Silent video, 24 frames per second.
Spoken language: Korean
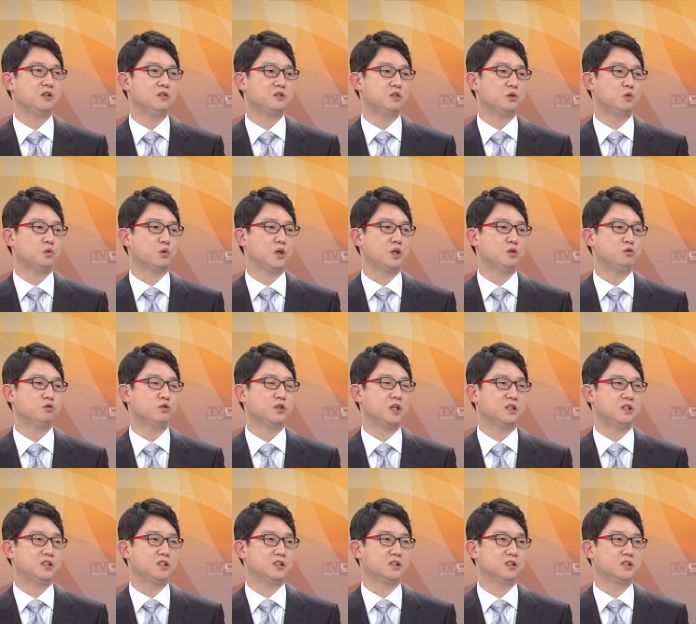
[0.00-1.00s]
혈전 용해술
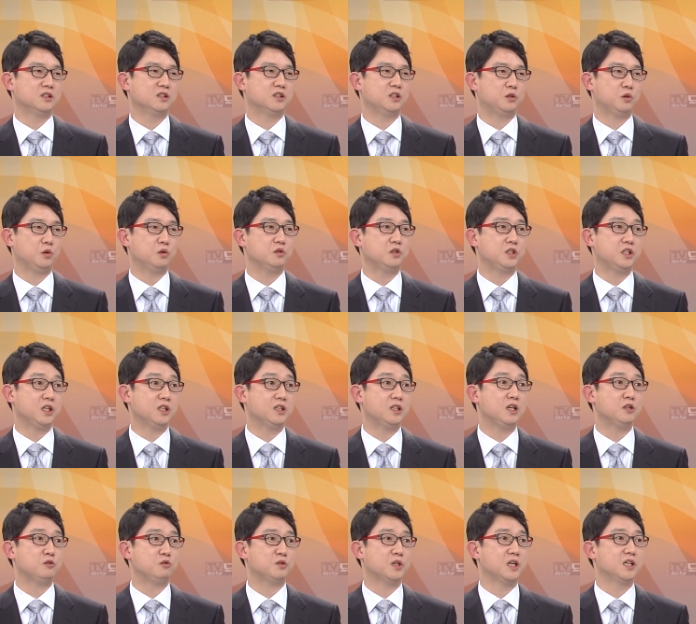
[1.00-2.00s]
같은 치료를
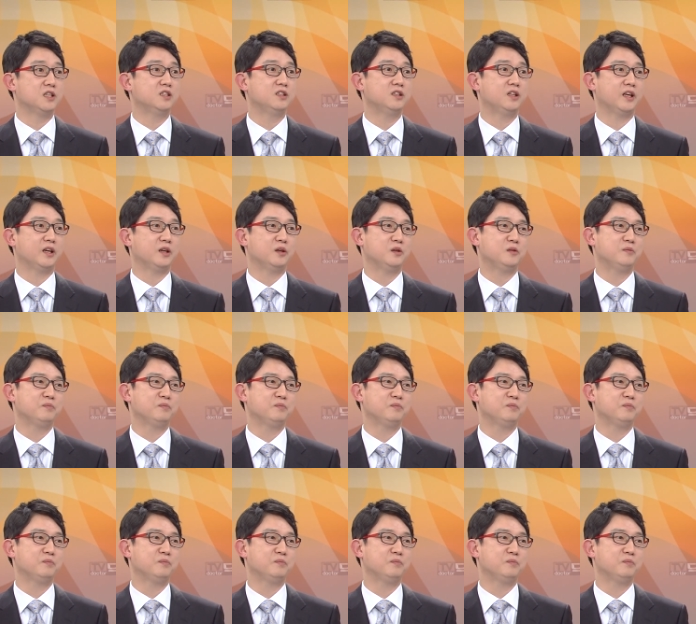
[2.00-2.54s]
시행을 할 수가 있는데요.